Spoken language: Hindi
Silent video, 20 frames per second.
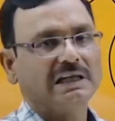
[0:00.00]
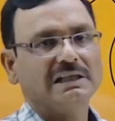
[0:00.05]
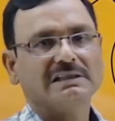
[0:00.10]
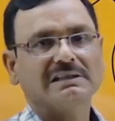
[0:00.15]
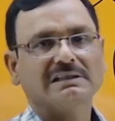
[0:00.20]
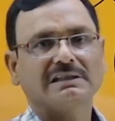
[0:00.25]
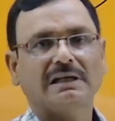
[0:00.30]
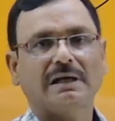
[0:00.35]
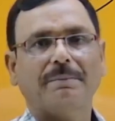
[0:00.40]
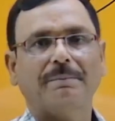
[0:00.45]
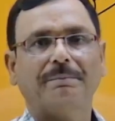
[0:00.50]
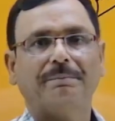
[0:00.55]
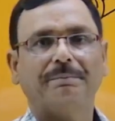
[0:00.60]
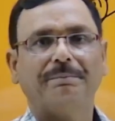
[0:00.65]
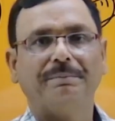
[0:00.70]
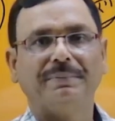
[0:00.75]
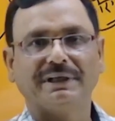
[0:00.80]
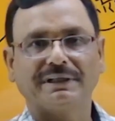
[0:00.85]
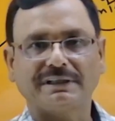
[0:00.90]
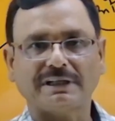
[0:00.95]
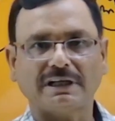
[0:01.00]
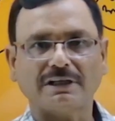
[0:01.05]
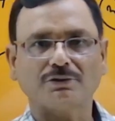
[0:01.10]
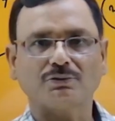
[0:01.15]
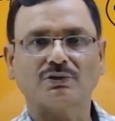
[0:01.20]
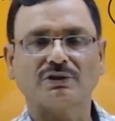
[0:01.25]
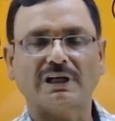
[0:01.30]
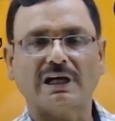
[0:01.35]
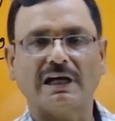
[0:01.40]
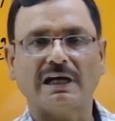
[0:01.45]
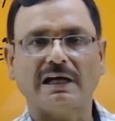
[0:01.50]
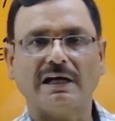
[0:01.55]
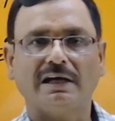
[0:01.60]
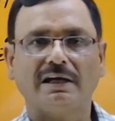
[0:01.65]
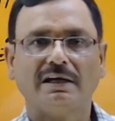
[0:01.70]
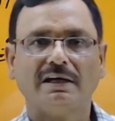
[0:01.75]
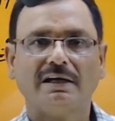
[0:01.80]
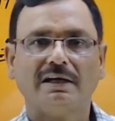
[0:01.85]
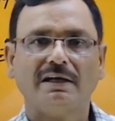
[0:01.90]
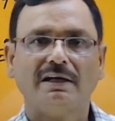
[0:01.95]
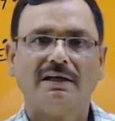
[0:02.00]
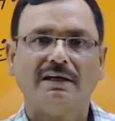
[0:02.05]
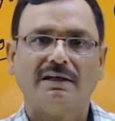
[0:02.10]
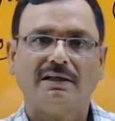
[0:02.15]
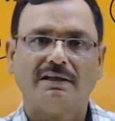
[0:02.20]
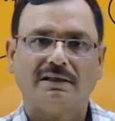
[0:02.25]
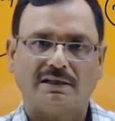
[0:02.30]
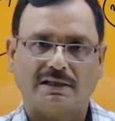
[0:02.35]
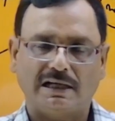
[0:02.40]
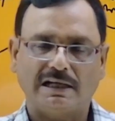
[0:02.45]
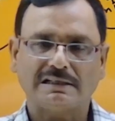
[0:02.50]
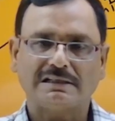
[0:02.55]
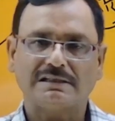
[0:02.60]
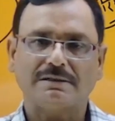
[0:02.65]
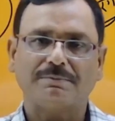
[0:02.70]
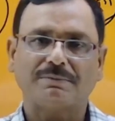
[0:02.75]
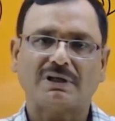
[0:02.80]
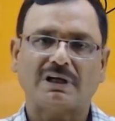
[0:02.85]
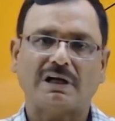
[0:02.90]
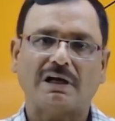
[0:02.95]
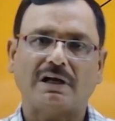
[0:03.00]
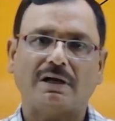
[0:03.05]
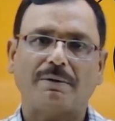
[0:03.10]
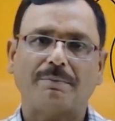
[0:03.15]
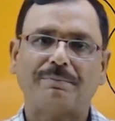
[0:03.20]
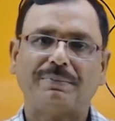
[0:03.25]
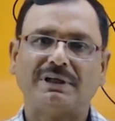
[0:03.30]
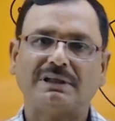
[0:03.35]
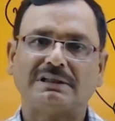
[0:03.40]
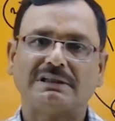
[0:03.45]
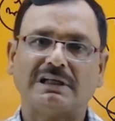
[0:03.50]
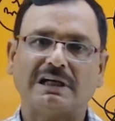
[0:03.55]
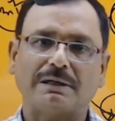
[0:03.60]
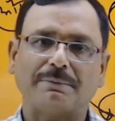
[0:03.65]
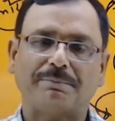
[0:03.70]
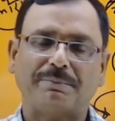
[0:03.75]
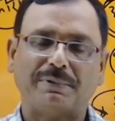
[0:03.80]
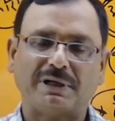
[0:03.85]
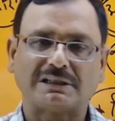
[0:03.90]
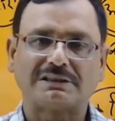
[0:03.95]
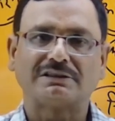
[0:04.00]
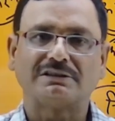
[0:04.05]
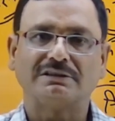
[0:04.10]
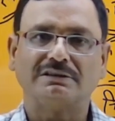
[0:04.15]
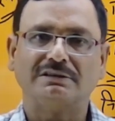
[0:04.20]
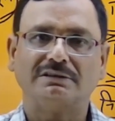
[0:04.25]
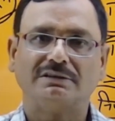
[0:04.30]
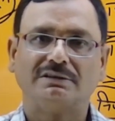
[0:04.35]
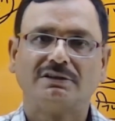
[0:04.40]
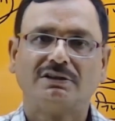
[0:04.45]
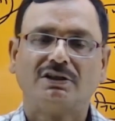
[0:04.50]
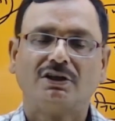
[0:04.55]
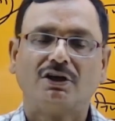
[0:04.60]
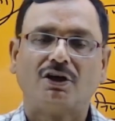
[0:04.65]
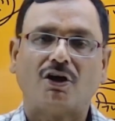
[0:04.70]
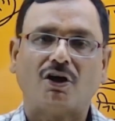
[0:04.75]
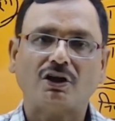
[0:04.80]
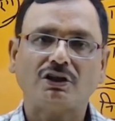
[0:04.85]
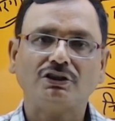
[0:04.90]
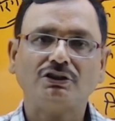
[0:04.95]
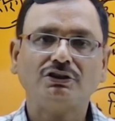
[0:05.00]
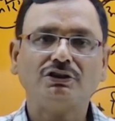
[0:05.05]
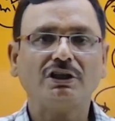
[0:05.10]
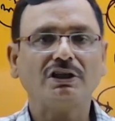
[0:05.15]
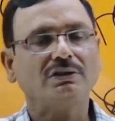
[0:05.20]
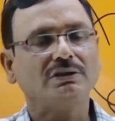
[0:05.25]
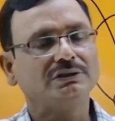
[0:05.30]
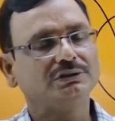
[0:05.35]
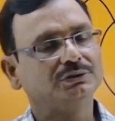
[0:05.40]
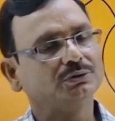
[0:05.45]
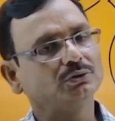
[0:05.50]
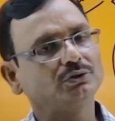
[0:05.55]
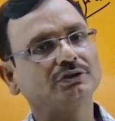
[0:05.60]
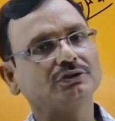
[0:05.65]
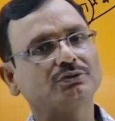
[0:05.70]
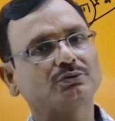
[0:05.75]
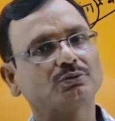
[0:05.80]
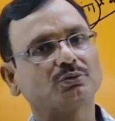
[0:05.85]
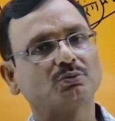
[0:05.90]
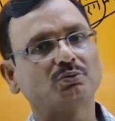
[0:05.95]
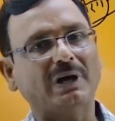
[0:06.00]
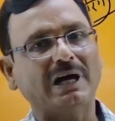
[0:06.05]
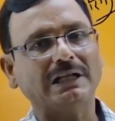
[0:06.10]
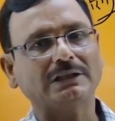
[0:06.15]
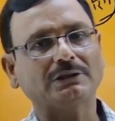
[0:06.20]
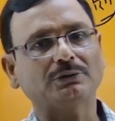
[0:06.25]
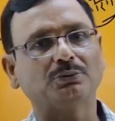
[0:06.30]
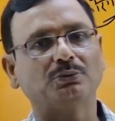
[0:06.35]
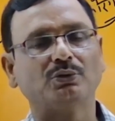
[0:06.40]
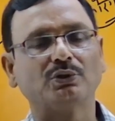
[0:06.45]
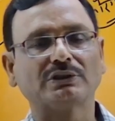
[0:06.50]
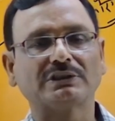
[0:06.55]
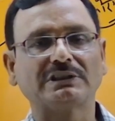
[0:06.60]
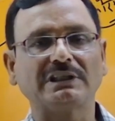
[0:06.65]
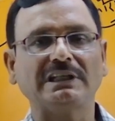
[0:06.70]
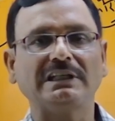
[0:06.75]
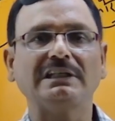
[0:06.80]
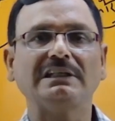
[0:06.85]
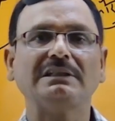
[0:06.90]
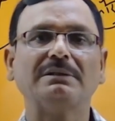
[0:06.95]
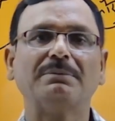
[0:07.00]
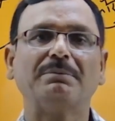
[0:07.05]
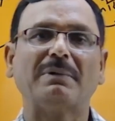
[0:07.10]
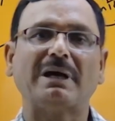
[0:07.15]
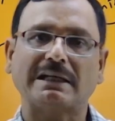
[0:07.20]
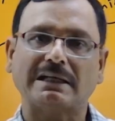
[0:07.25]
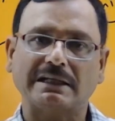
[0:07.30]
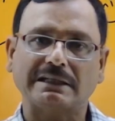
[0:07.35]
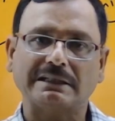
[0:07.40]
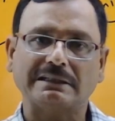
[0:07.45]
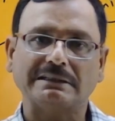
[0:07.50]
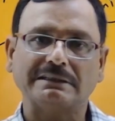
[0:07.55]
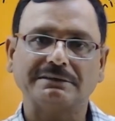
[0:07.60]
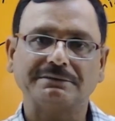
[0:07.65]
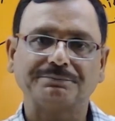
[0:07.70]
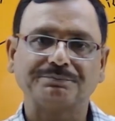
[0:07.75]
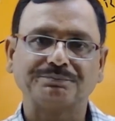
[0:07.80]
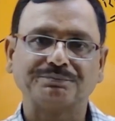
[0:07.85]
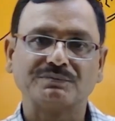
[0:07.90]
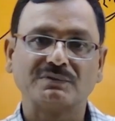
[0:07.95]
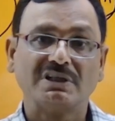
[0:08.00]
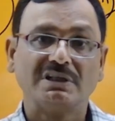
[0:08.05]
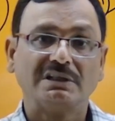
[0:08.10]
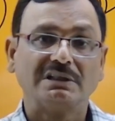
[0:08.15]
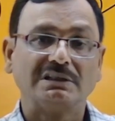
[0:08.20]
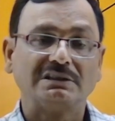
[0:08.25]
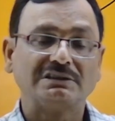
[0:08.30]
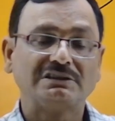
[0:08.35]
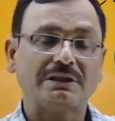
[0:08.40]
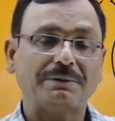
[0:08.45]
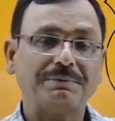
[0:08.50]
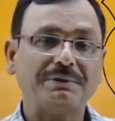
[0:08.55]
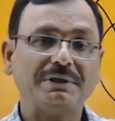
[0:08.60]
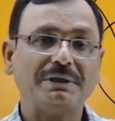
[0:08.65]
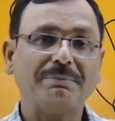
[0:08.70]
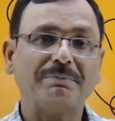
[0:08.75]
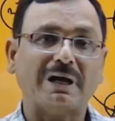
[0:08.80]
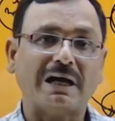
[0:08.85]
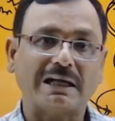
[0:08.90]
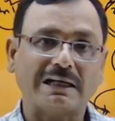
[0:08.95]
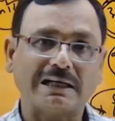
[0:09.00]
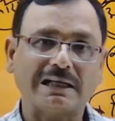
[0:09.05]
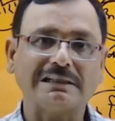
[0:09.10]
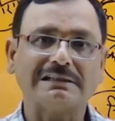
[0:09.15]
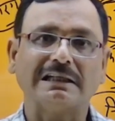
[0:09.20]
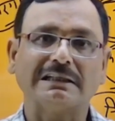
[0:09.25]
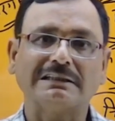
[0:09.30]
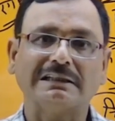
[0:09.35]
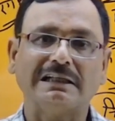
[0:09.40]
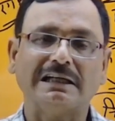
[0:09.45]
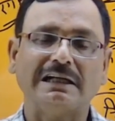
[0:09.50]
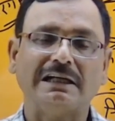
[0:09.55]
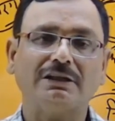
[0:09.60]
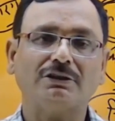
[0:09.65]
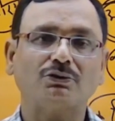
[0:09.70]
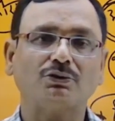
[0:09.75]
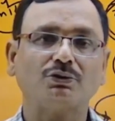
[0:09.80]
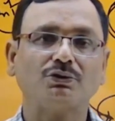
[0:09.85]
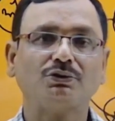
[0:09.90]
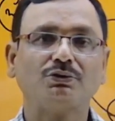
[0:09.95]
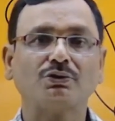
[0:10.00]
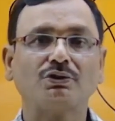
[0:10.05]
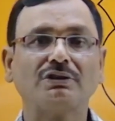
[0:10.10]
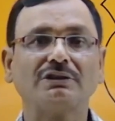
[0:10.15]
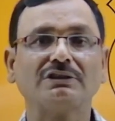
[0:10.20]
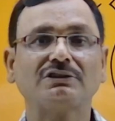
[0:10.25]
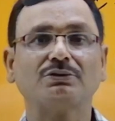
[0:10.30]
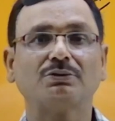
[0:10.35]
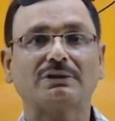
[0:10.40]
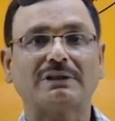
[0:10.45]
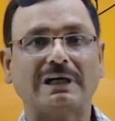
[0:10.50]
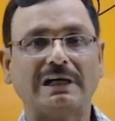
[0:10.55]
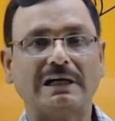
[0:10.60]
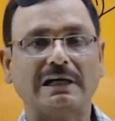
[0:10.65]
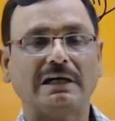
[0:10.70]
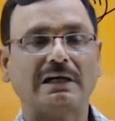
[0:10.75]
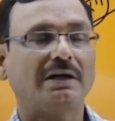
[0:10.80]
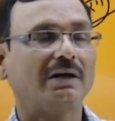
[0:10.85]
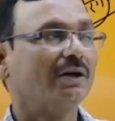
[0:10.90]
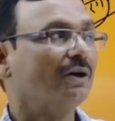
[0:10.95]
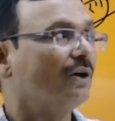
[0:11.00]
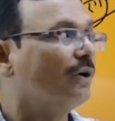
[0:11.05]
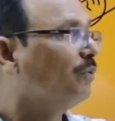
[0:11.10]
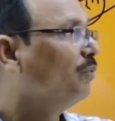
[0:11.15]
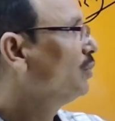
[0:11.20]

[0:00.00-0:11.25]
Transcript: इसका बेटा जो था आजम का बेदार बख्श और ये युद्ध शुरुआत होते ही ये मारा गया जब ये मारा जाता है तो युद्ध जो था वो